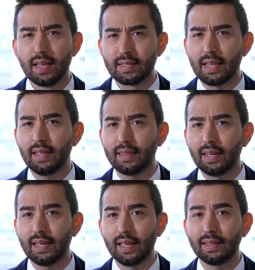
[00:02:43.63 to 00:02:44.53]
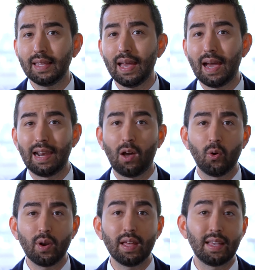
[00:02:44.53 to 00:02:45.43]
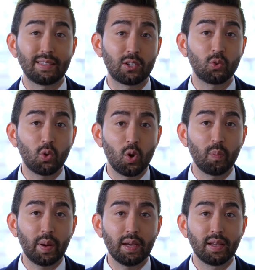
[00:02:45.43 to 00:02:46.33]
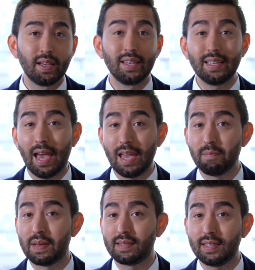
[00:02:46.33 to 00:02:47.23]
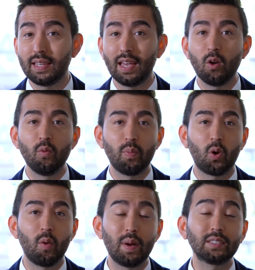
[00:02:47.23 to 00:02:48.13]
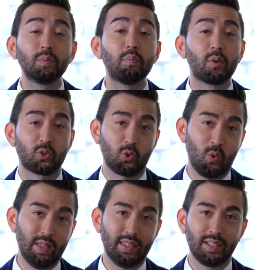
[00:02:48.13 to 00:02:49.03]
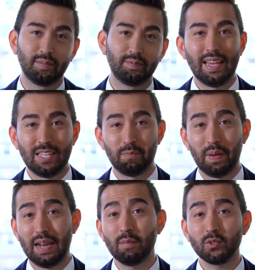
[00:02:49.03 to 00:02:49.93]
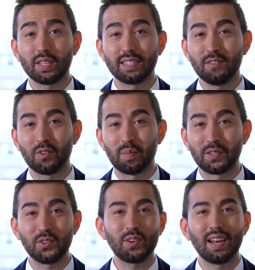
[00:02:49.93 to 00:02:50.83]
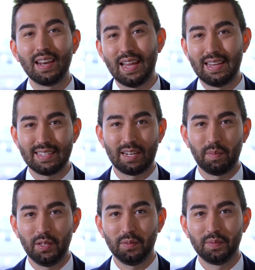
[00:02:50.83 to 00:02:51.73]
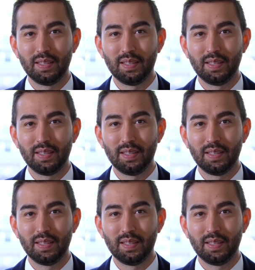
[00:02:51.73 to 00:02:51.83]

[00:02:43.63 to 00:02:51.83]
Sea inteligente a la hora de hacer su compra e investigue un poco más por su cuenta. Esperamos que esta información le haya servido.